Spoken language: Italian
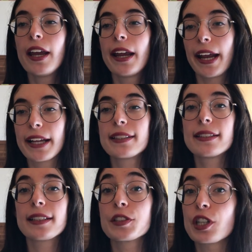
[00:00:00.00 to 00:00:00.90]
e che si
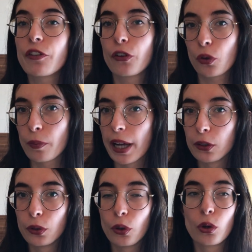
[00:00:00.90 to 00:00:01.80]
sta già
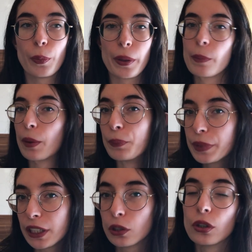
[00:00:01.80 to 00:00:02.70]
formando come
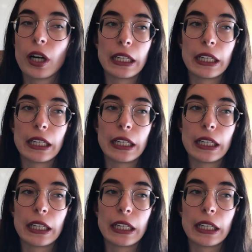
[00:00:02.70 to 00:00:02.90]
bambino.